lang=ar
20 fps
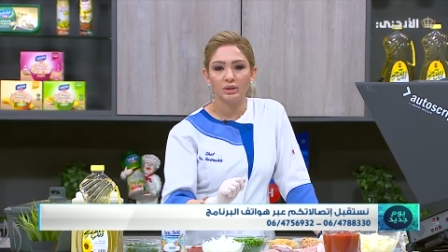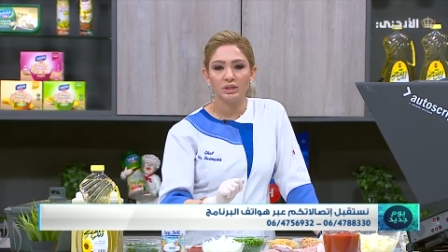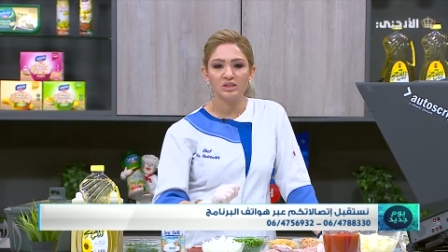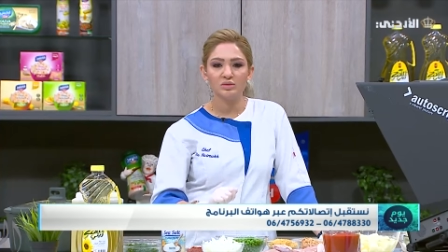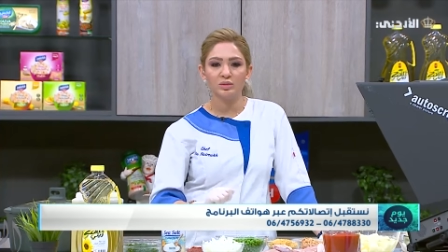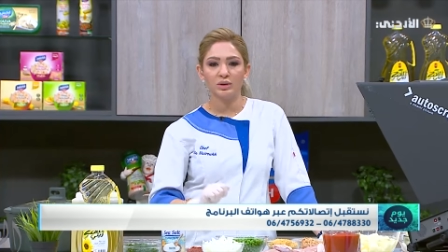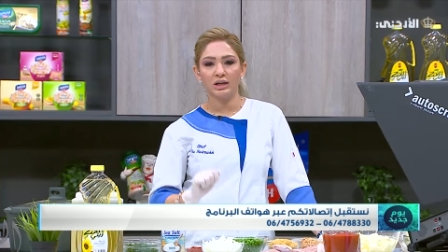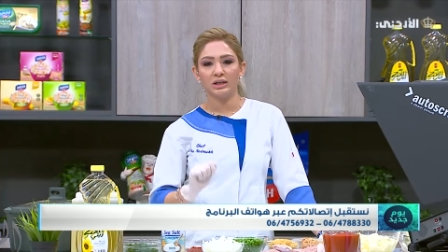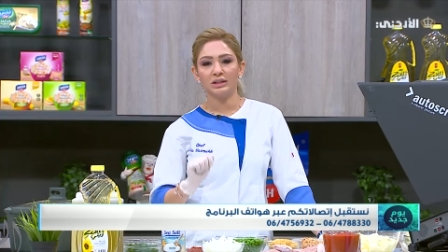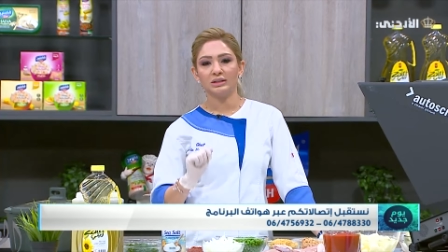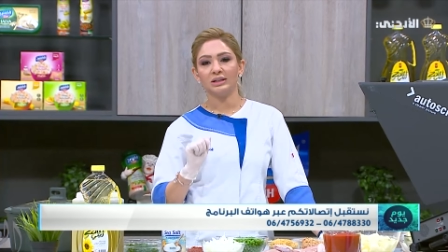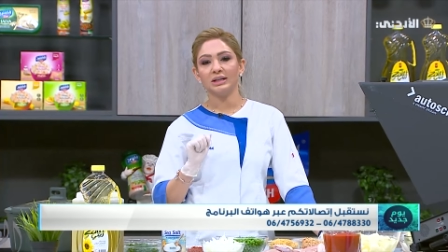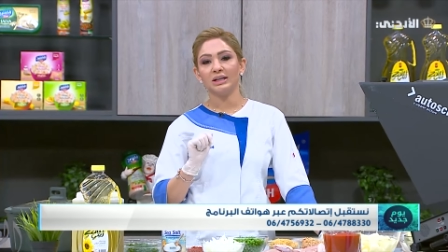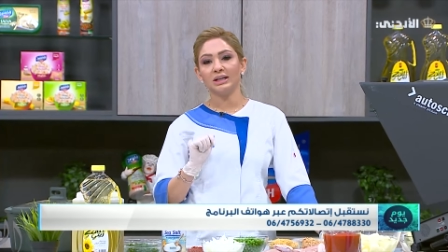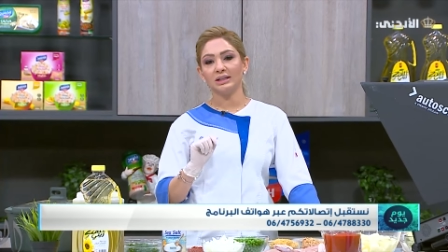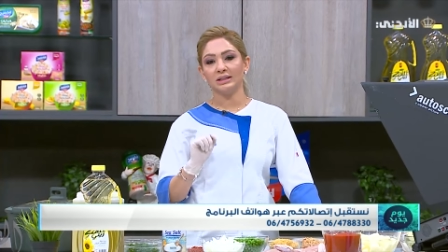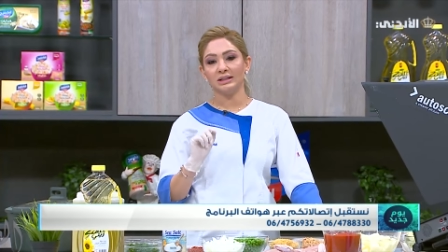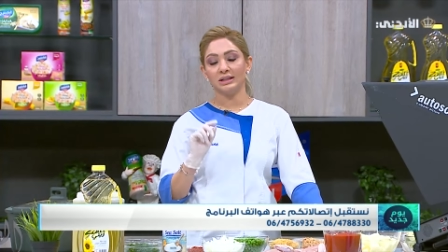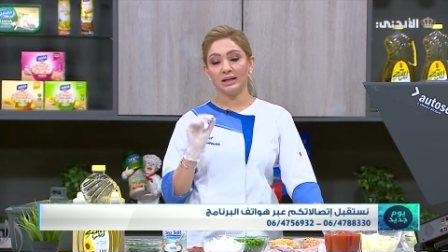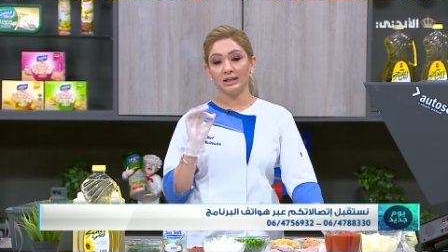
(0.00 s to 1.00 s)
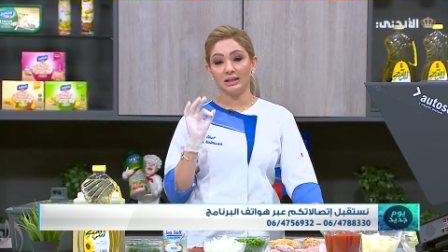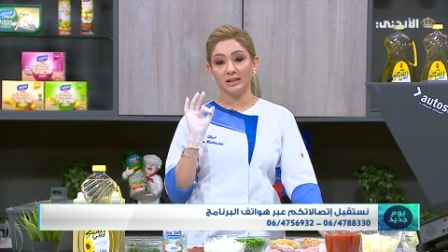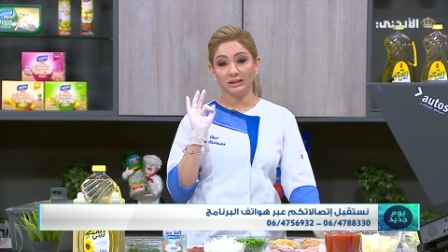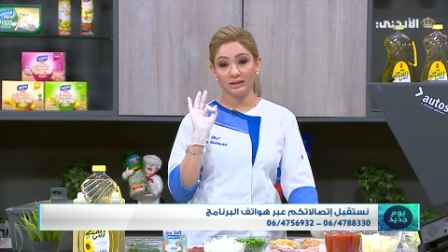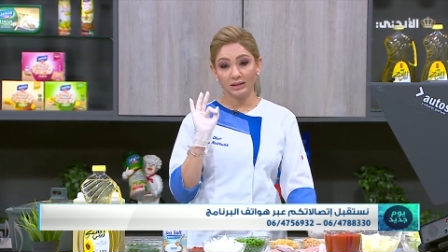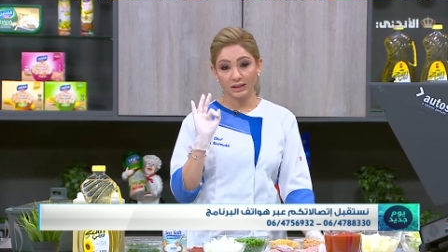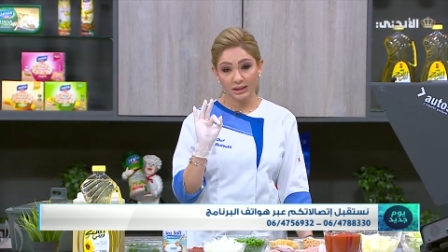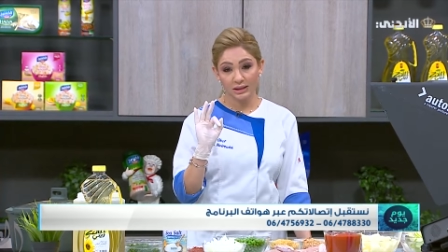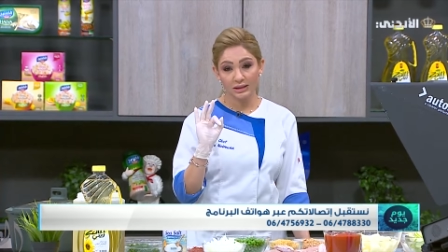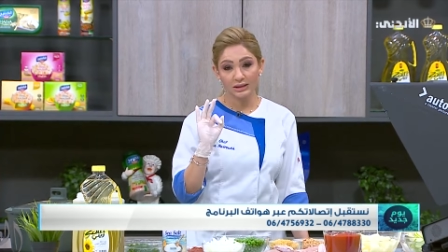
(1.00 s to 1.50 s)
بالنسبة للترك الثاني
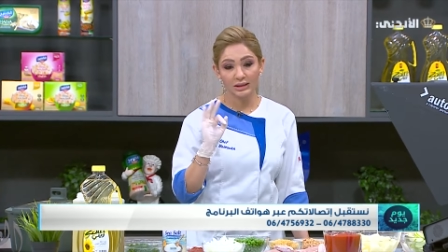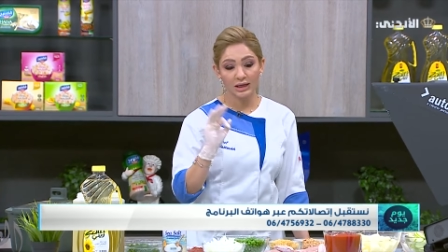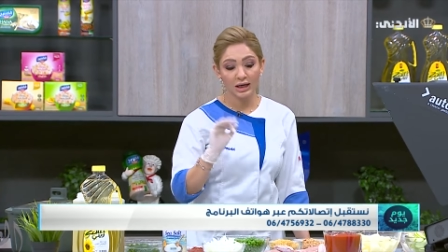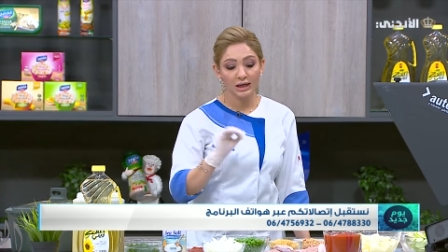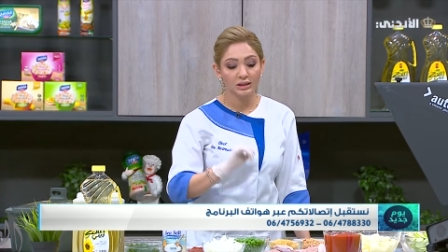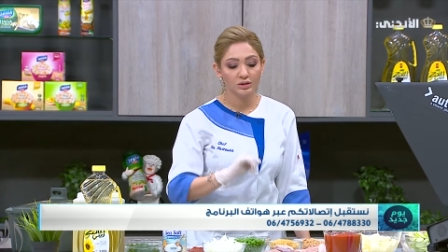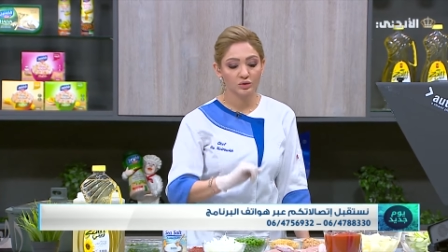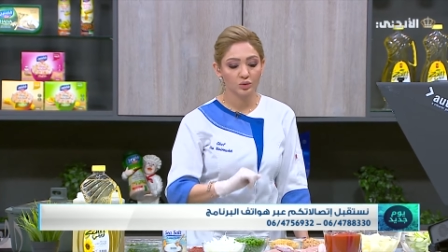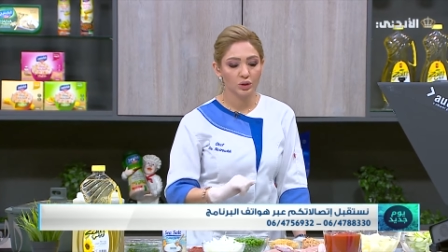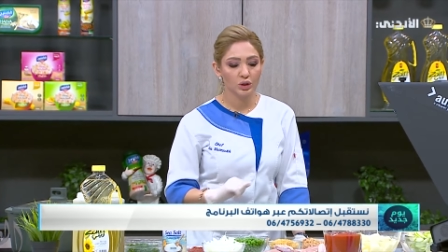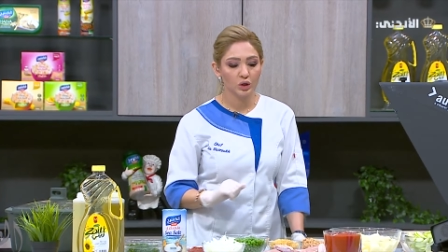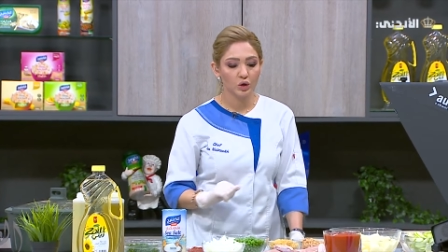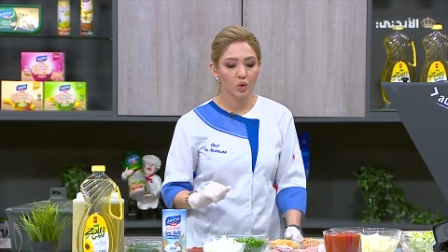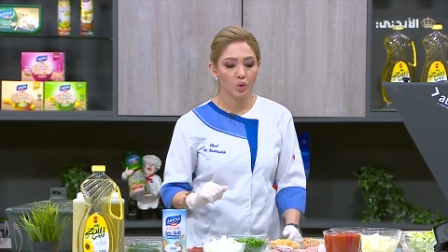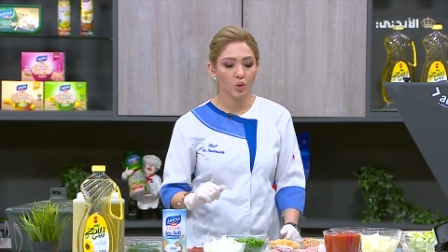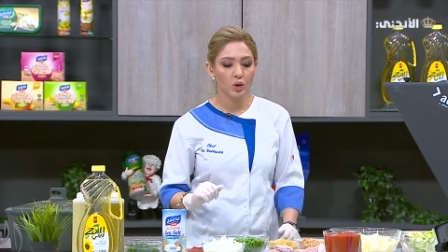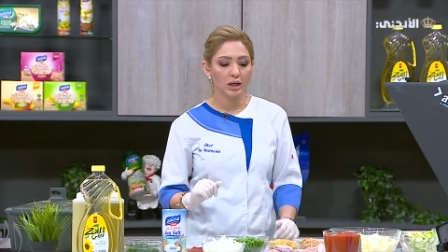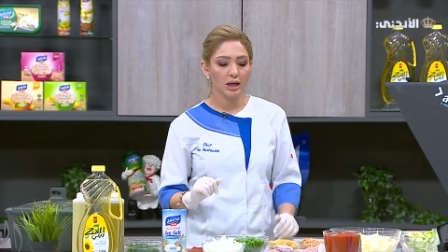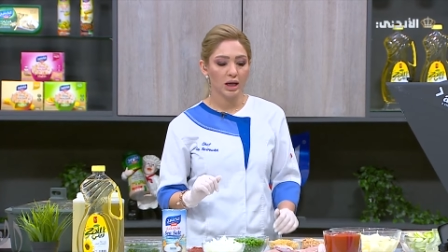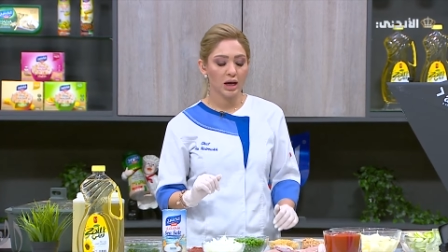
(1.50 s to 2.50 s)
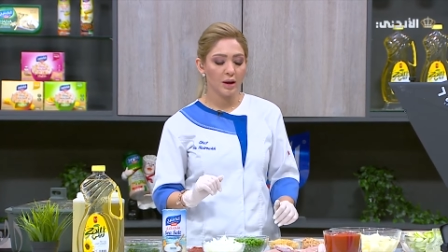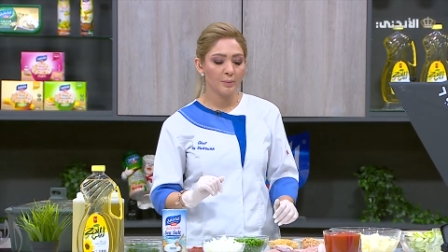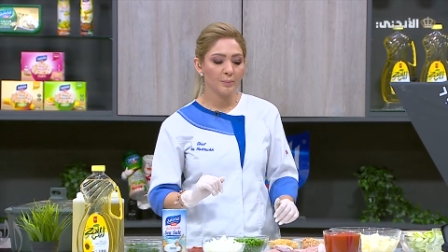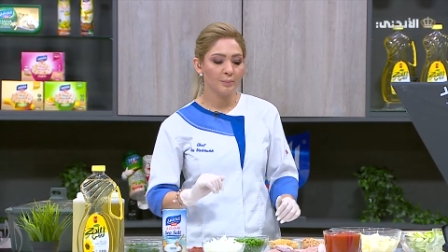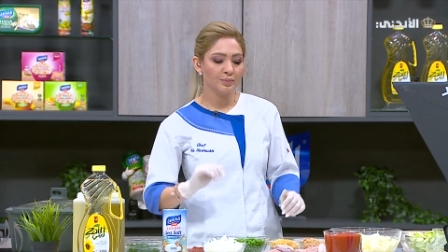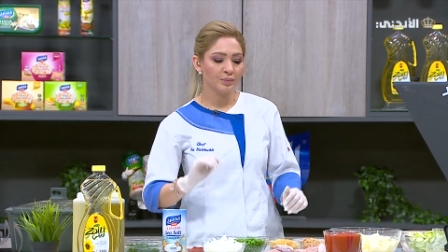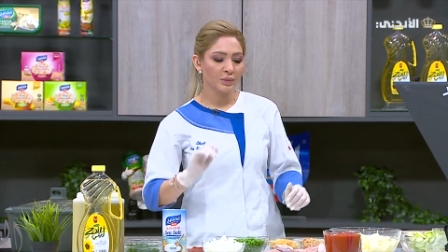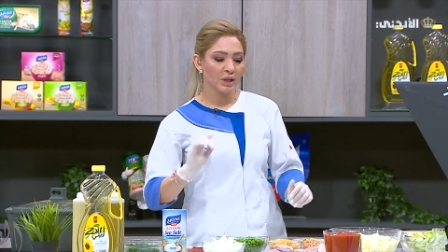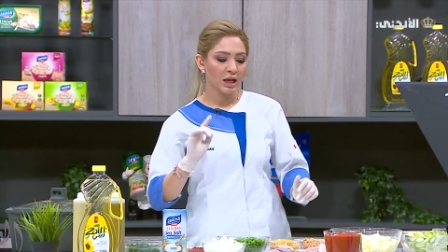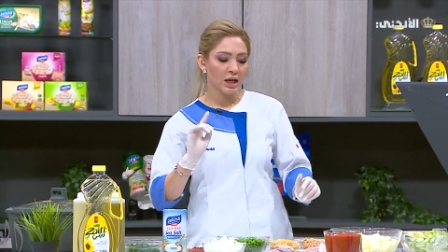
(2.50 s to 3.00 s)
الترك الثالث واللي هو
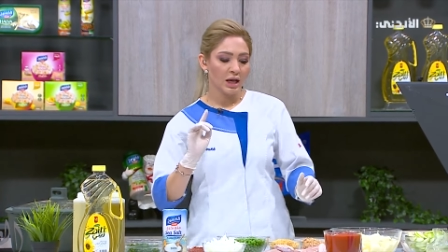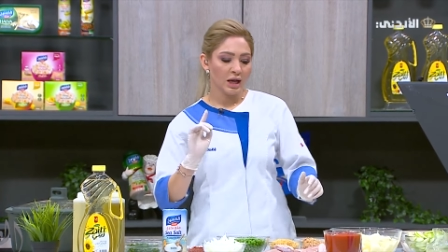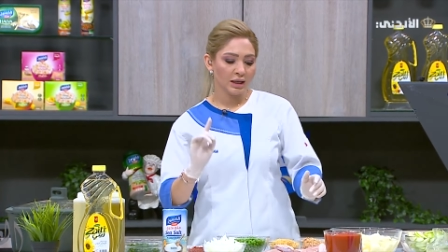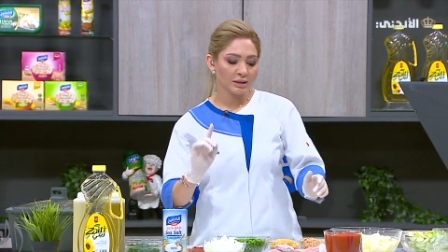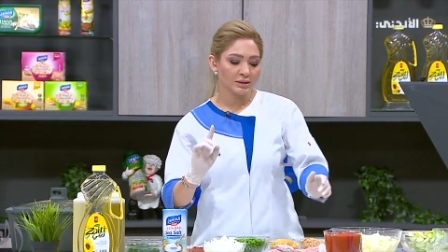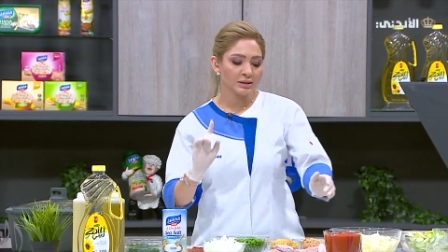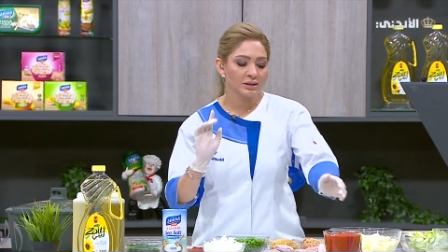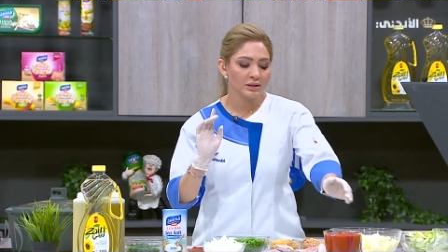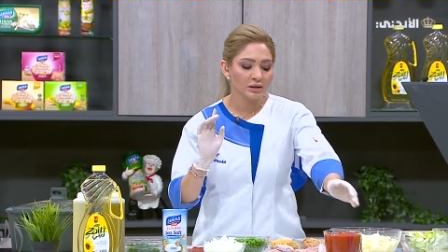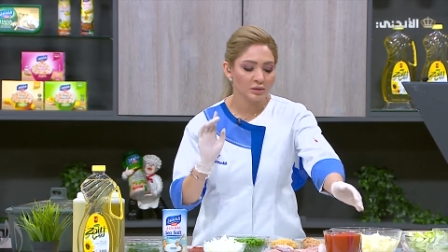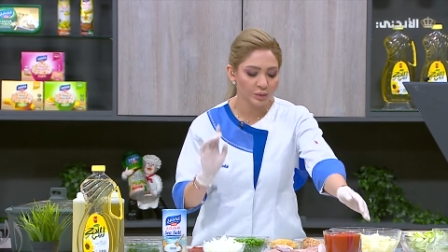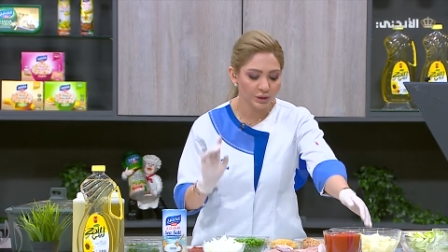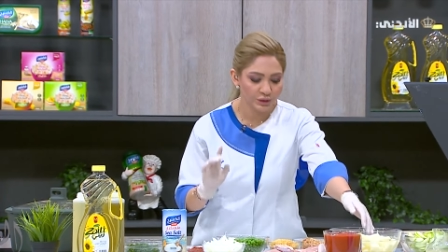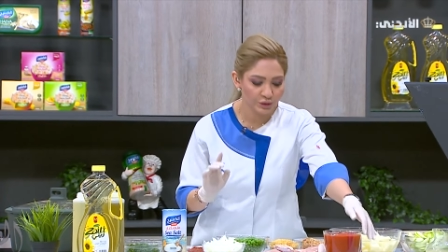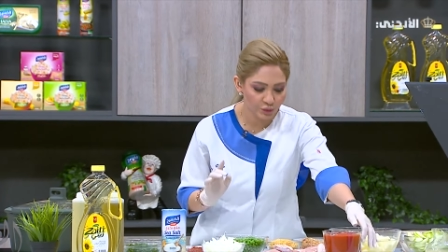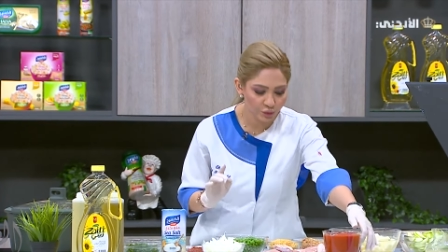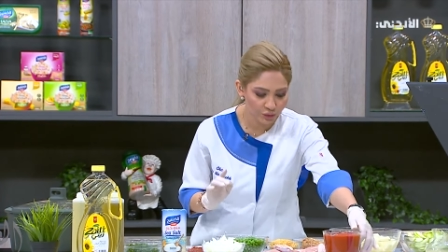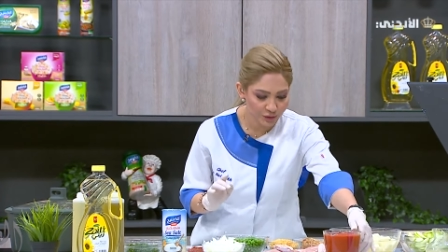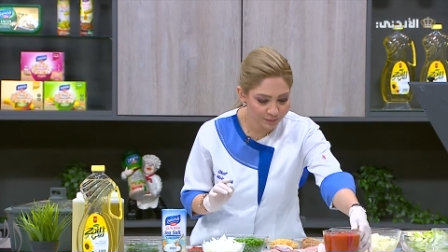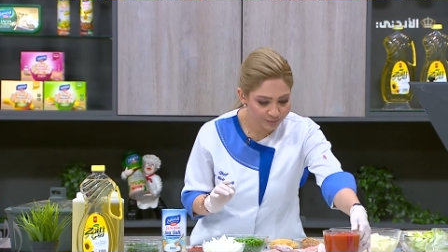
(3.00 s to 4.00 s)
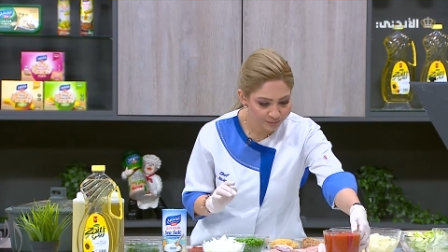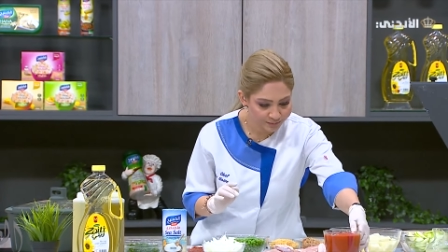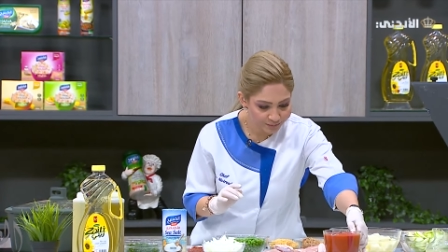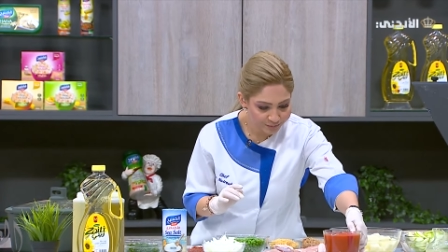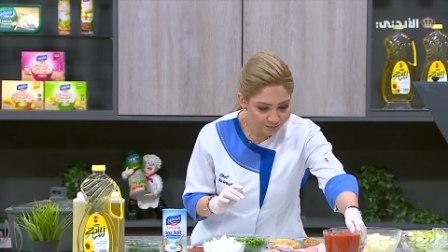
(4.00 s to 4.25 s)
الأهم عصير البندورة